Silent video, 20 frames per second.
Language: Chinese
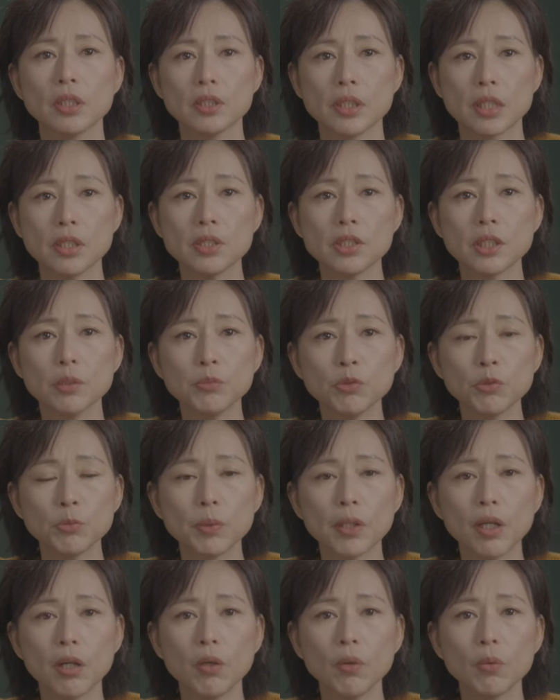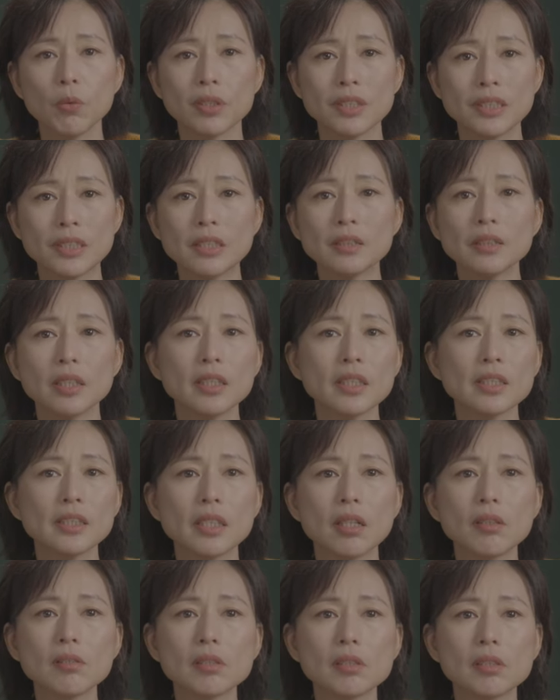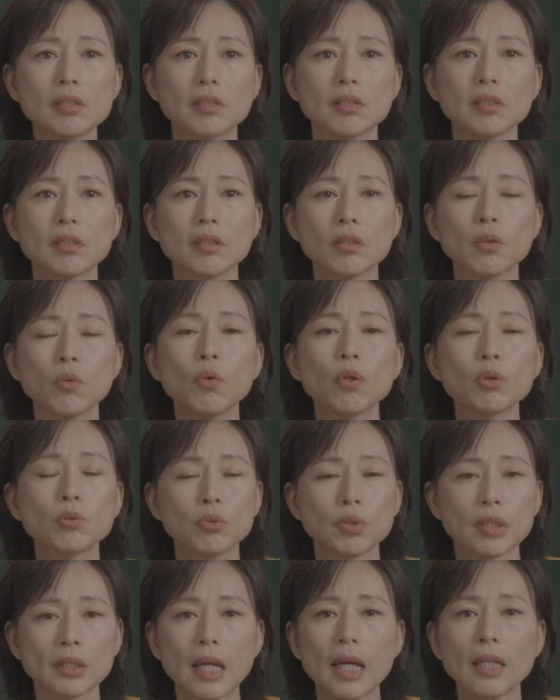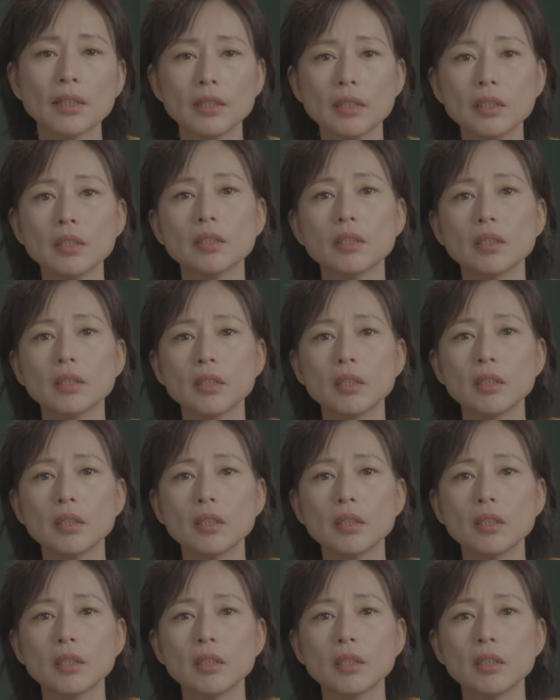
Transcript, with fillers: 人生目标会惊人的相似，过度的单一。